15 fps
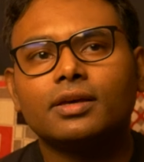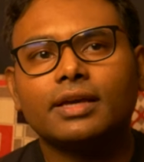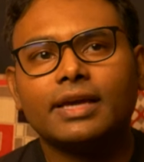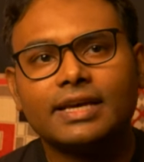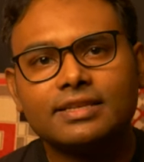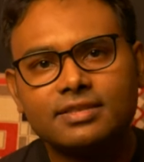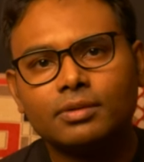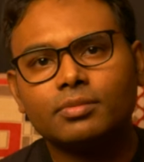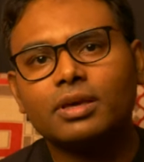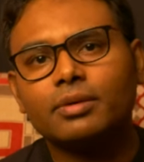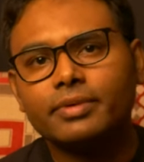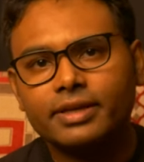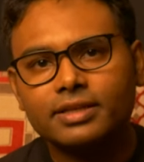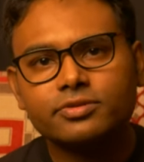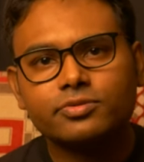कैसे हम
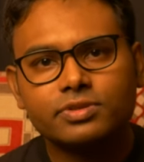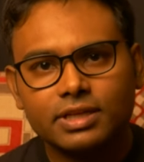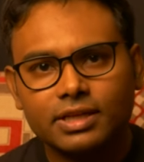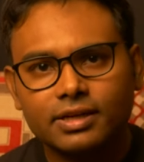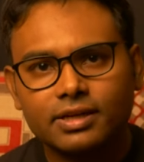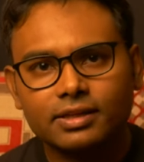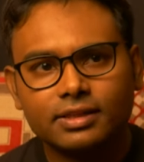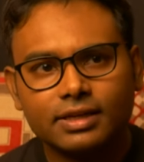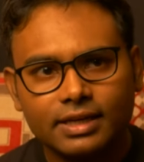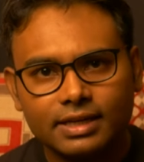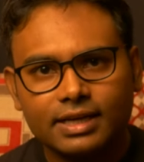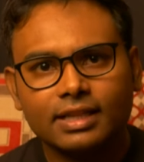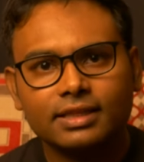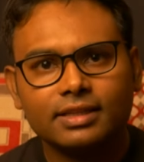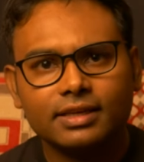केमिकल्स को सिलेक्ट करते हैं
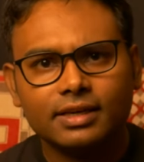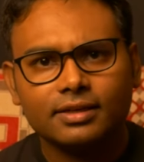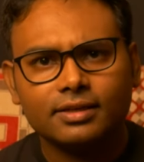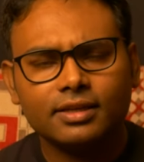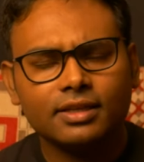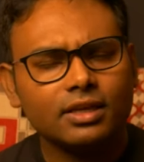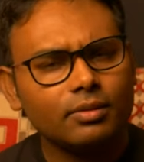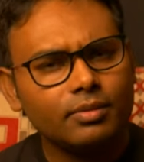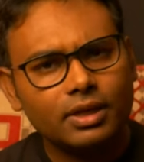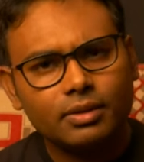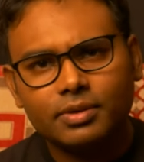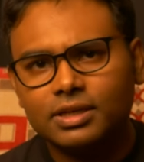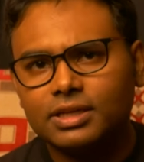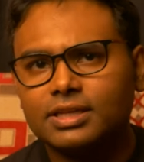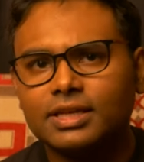डालते हैं इनके बारे
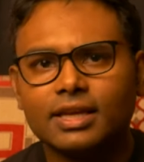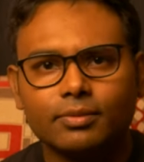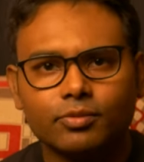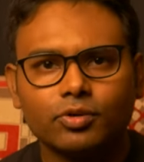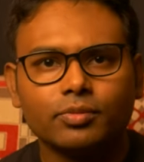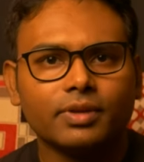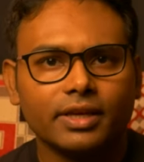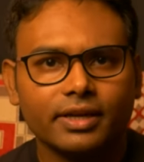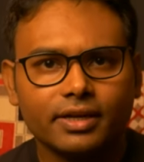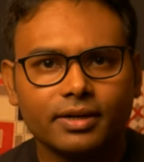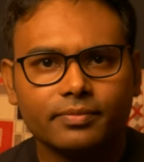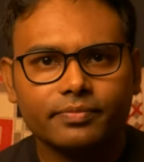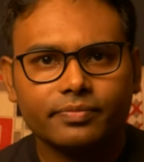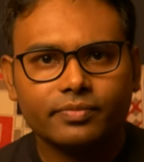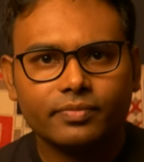में डिटेल आपको
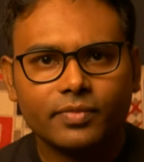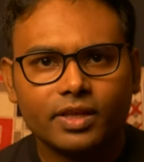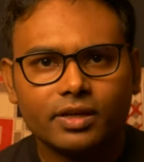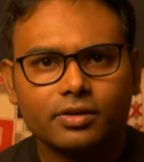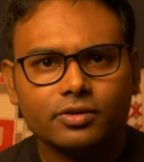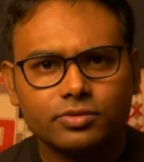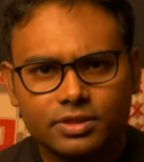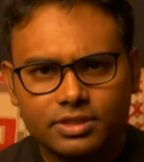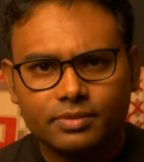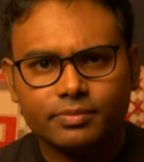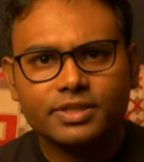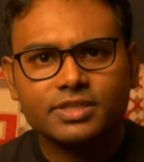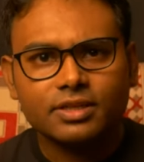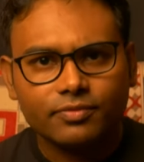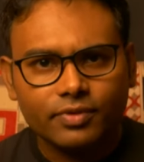मिलेगा सो इट्स अ
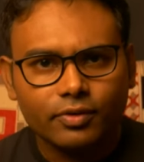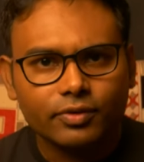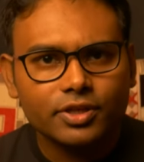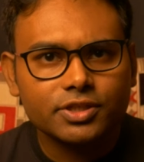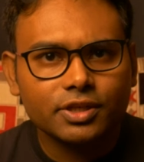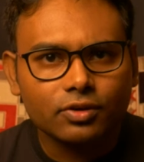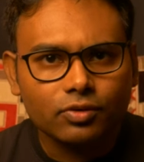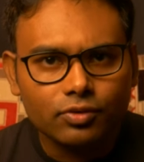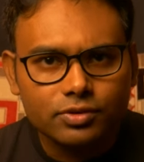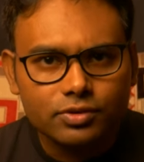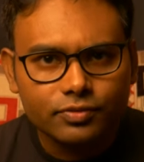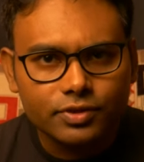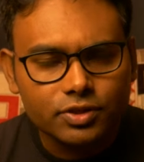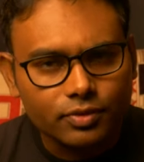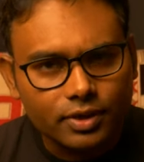बेसिक फाउंडेशन कोर्स
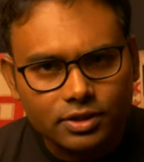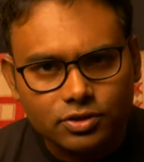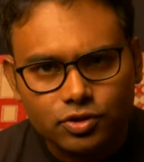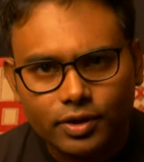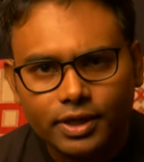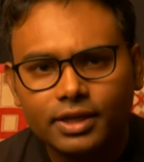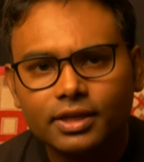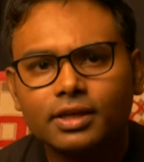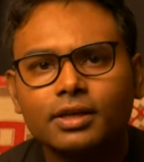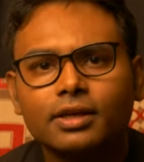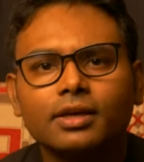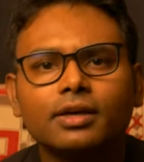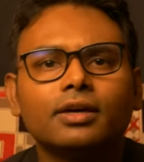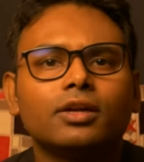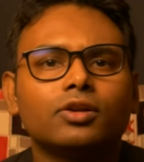विच यू कैन ज्वाइन
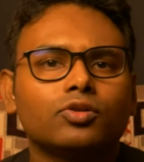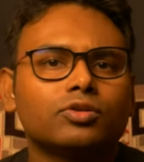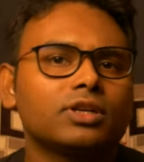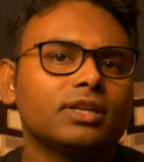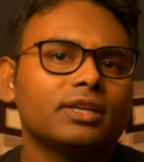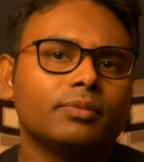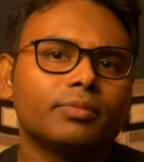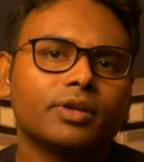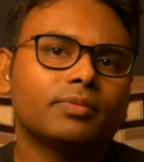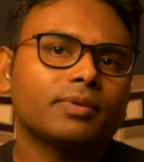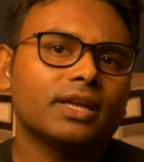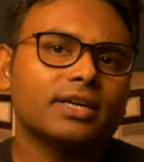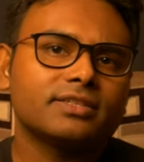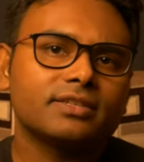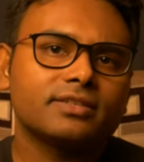टोटल नंबर ऑफ
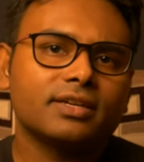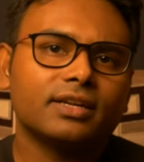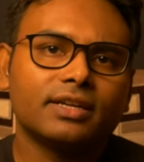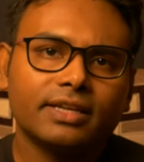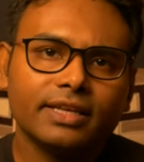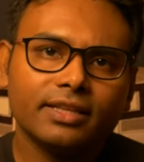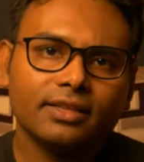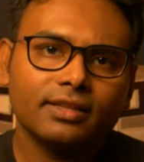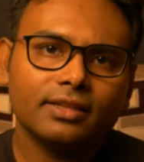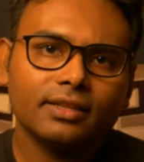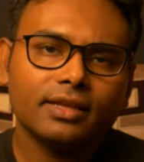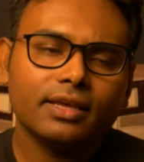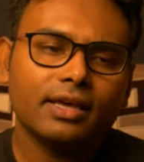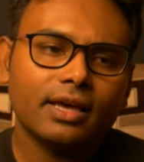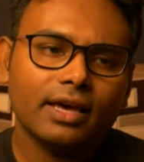क्लासेस आर टेन
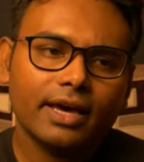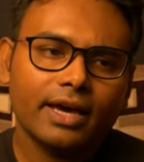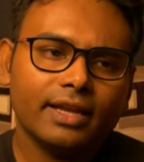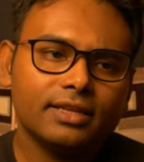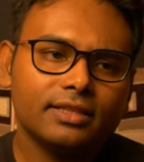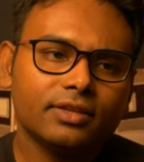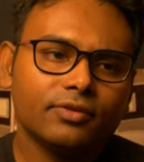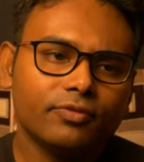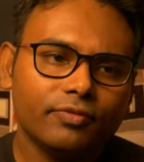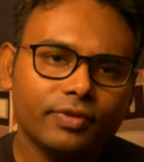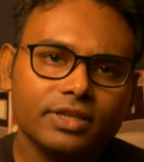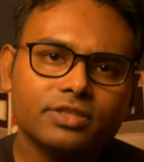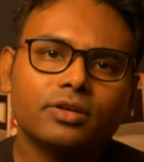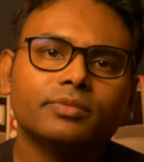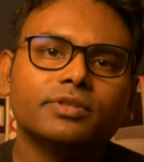एंड द
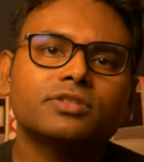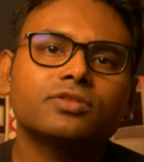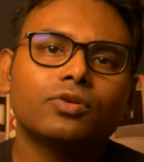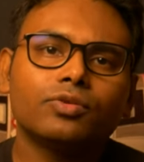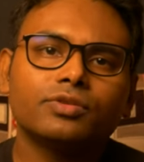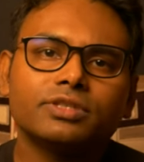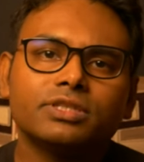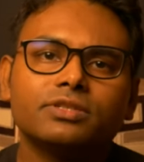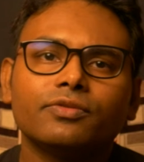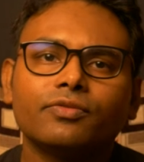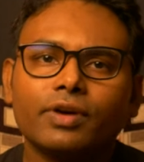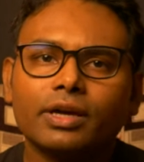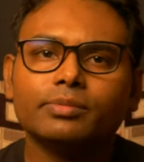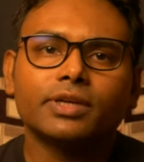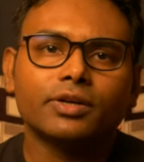फीस ऑफ दिस कोर्स इज
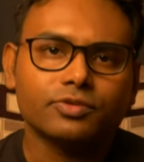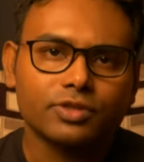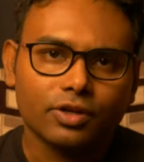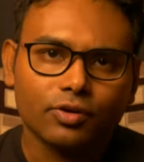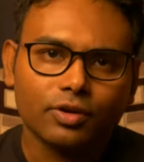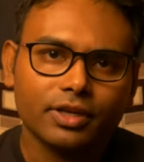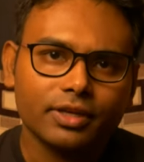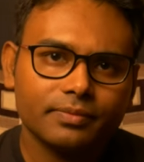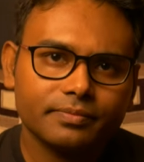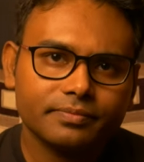फाइव थाउजेंड ओनली